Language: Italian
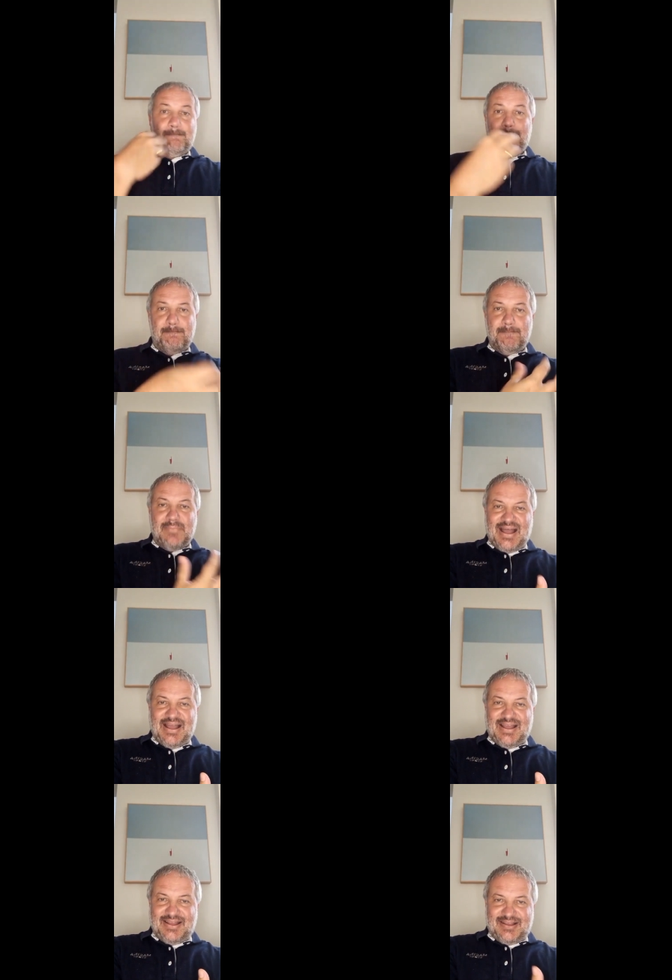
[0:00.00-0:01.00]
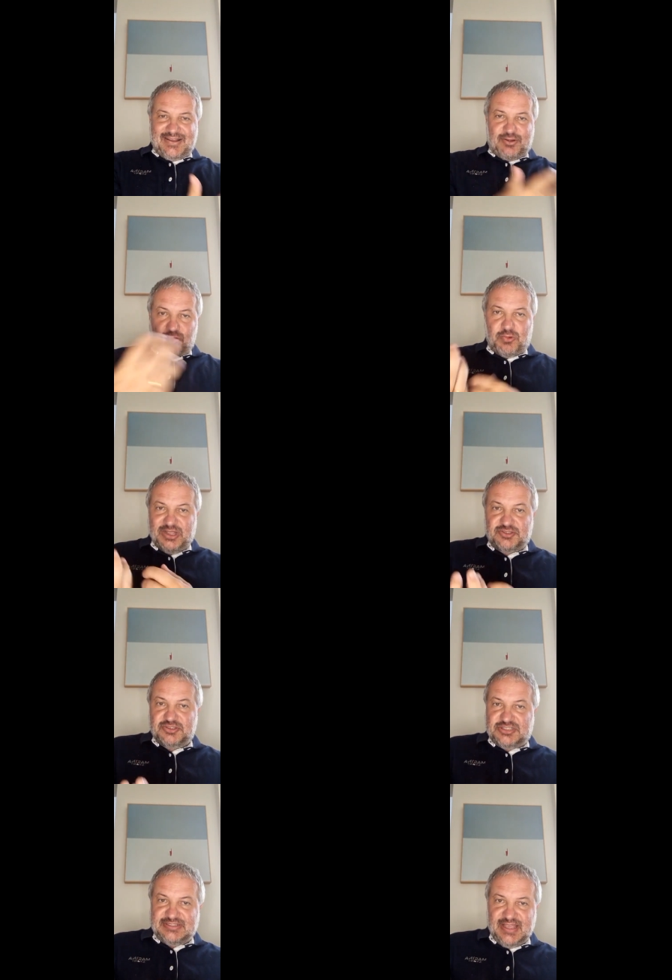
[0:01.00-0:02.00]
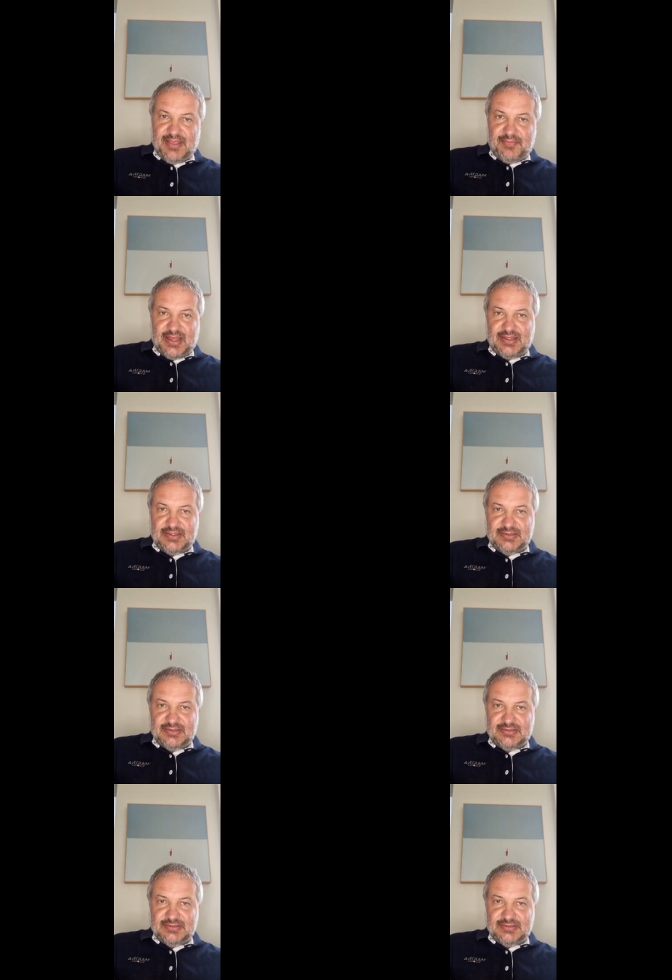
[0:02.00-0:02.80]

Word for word: Ma con questo sistema